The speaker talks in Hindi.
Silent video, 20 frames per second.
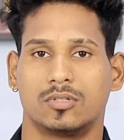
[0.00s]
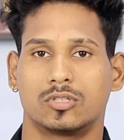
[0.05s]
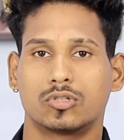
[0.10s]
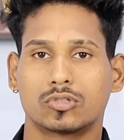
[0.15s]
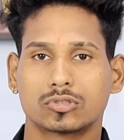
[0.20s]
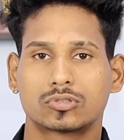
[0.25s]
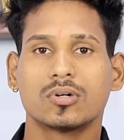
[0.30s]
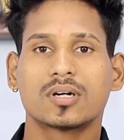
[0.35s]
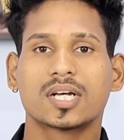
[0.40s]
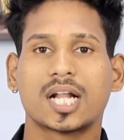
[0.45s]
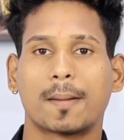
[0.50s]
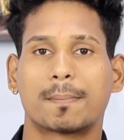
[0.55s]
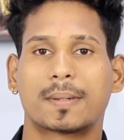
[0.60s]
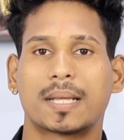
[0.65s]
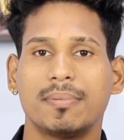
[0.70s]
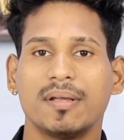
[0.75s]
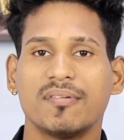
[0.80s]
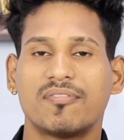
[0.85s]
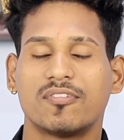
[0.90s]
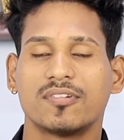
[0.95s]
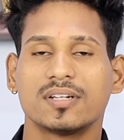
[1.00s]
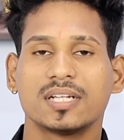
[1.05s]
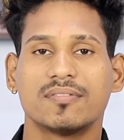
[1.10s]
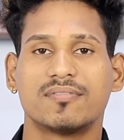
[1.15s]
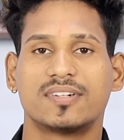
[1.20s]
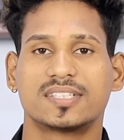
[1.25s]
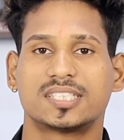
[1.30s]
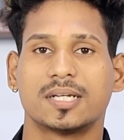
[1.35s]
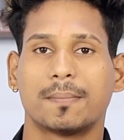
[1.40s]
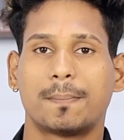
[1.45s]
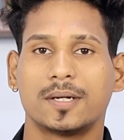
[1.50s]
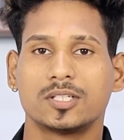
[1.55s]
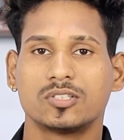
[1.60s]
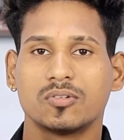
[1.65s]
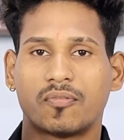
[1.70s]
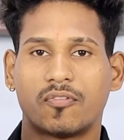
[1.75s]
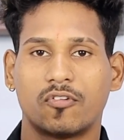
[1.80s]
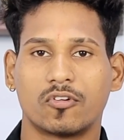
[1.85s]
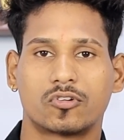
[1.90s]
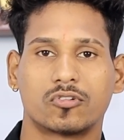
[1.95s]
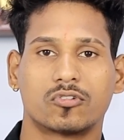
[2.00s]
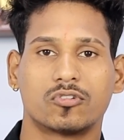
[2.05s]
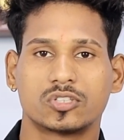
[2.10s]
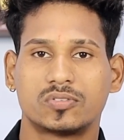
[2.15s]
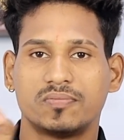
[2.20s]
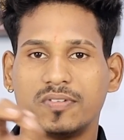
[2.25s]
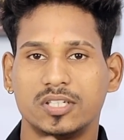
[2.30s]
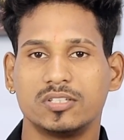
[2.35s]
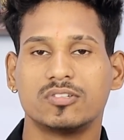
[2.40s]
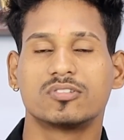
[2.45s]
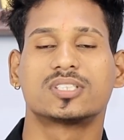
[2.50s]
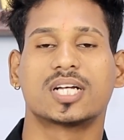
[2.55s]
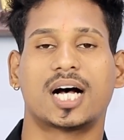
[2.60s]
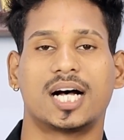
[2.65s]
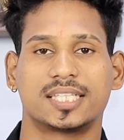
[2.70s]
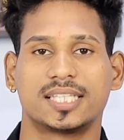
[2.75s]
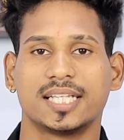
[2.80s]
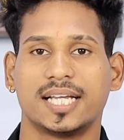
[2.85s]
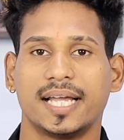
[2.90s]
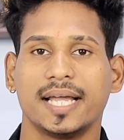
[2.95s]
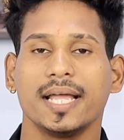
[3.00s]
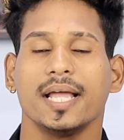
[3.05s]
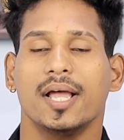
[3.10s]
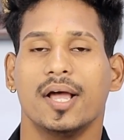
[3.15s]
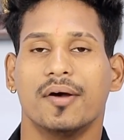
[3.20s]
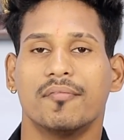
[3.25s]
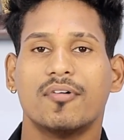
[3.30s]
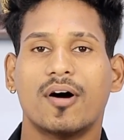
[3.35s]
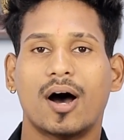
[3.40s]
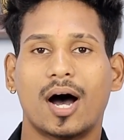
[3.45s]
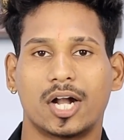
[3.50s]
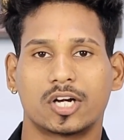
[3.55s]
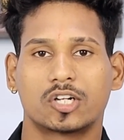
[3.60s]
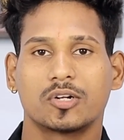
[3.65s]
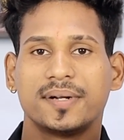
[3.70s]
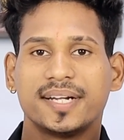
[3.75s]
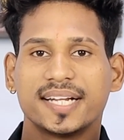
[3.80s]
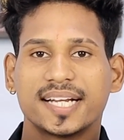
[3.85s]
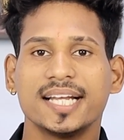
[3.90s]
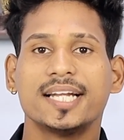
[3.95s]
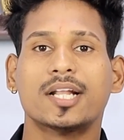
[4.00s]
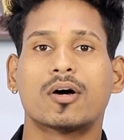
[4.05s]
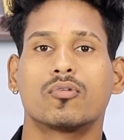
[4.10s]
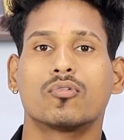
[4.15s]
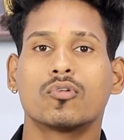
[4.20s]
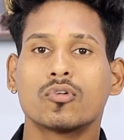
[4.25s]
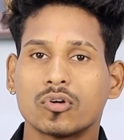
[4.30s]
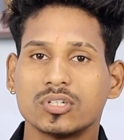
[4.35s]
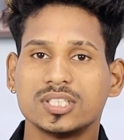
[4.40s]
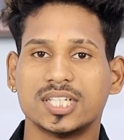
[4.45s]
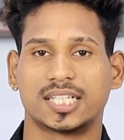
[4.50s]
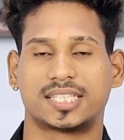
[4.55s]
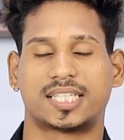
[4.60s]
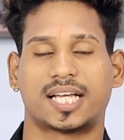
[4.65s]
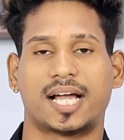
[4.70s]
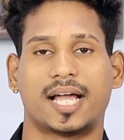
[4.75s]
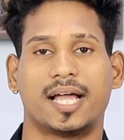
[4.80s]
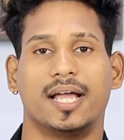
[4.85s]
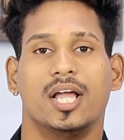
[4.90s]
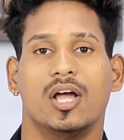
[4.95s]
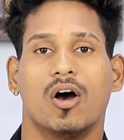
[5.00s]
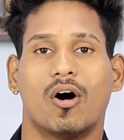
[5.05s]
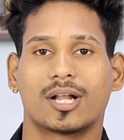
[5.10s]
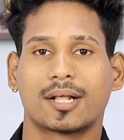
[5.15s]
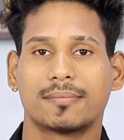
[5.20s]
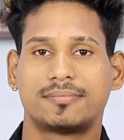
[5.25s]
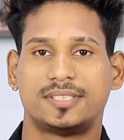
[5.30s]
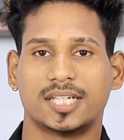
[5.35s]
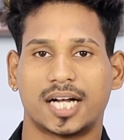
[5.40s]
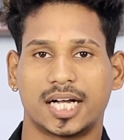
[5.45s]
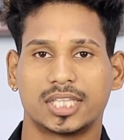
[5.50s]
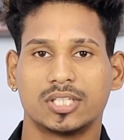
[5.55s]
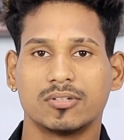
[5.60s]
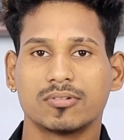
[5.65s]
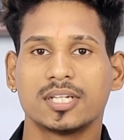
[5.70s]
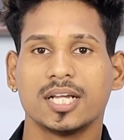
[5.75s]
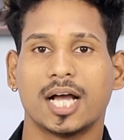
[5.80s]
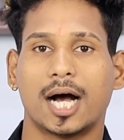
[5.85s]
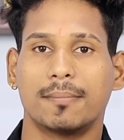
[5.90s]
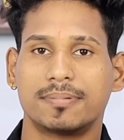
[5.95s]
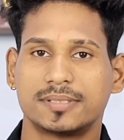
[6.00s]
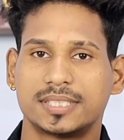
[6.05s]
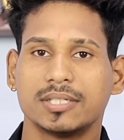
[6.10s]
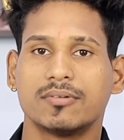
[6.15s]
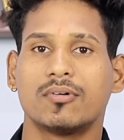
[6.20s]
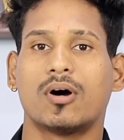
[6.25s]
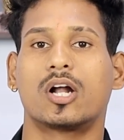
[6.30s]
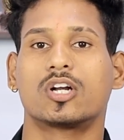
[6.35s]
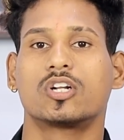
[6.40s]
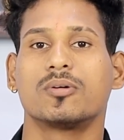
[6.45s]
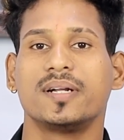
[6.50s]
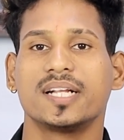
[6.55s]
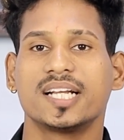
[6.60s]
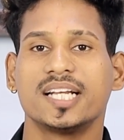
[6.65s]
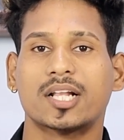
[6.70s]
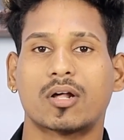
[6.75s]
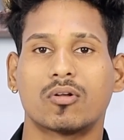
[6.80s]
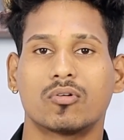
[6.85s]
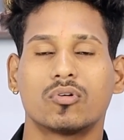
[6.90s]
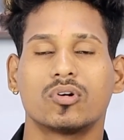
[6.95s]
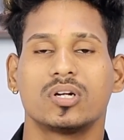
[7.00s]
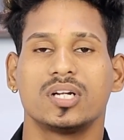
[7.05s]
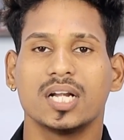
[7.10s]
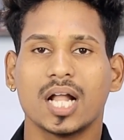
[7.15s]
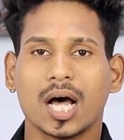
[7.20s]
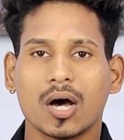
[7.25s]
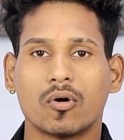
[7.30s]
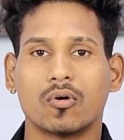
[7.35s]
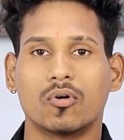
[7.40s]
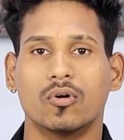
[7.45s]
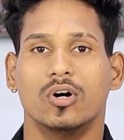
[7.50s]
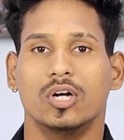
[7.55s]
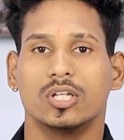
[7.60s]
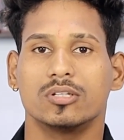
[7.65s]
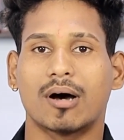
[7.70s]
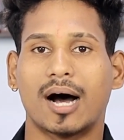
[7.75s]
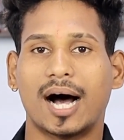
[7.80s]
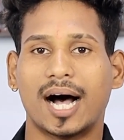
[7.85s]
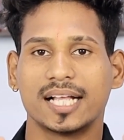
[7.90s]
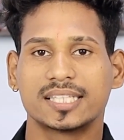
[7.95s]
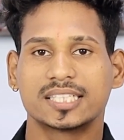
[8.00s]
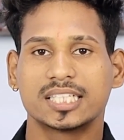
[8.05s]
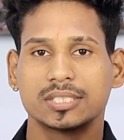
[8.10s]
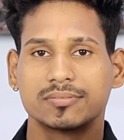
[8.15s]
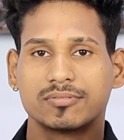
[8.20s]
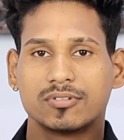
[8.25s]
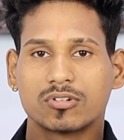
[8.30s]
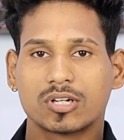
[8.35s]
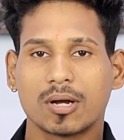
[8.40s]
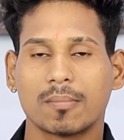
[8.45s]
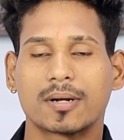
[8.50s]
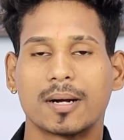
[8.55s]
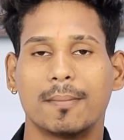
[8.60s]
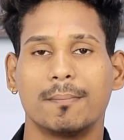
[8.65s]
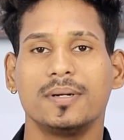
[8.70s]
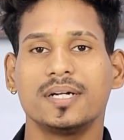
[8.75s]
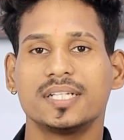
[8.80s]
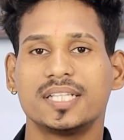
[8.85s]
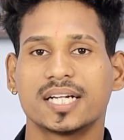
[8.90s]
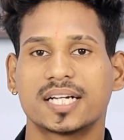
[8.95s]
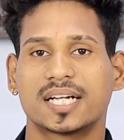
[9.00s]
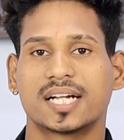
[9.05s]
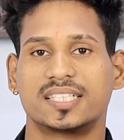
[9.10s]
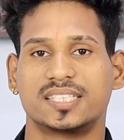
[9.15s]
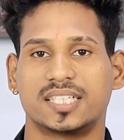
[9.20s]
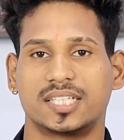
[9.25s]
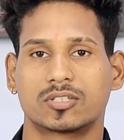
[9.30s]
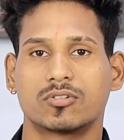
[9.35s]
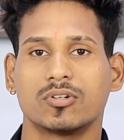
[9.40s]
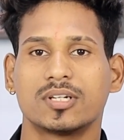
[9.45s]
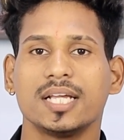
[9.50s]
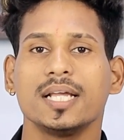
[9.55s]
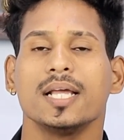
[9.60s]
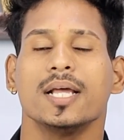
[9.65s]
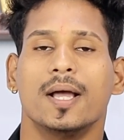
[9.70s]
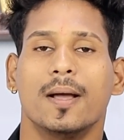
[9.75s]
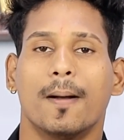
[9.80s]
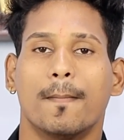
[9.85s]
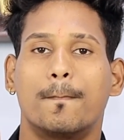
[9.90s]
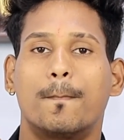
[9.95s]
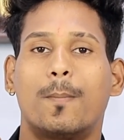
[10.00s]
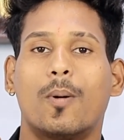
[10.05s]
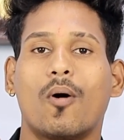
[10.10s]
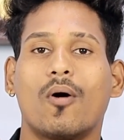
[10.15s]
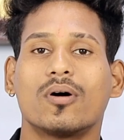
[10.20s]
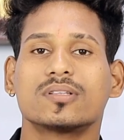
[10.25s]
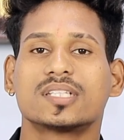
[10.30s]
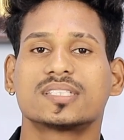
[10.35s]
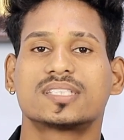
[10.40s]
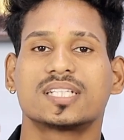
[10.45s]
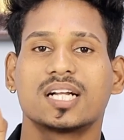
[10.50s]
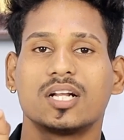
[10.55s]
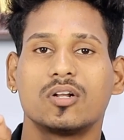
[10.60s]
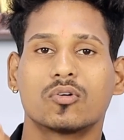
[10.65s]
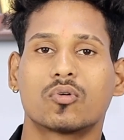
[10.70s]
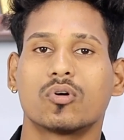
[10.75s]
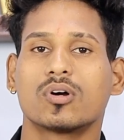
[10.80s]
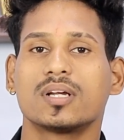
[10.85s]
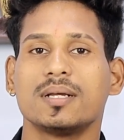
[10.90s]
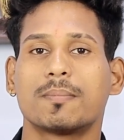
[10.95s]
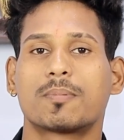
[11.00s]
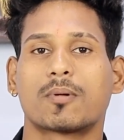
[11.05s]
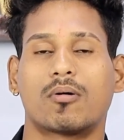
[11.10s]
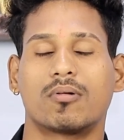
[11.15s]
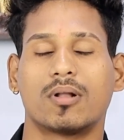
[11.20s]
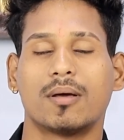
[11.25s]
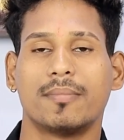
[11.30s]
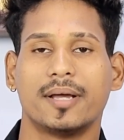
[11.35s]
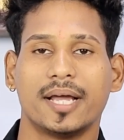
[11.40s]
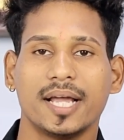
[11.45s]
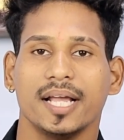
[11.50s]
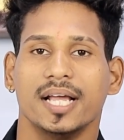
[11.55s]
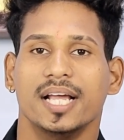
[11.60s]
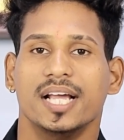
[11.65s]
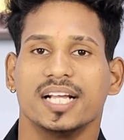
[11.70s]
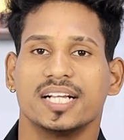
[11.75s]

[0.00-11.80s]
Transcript: दोस्तों अगर आपके भी फ़ोन के व्हाट्सएप पर जो फोटोज़ वीडियोस आते हैं वो ऑटोमेटिकली डाउनलोड हो जाता है और आप चाहते हो कि अब से वो ऑटोमेटिकली डाउनलोड ना हो तो आज की इस वीडियो को आप कंप्लीट देख कर जाने क्योंकि बहुत सारे लोगों की ये प्रॉब्लम है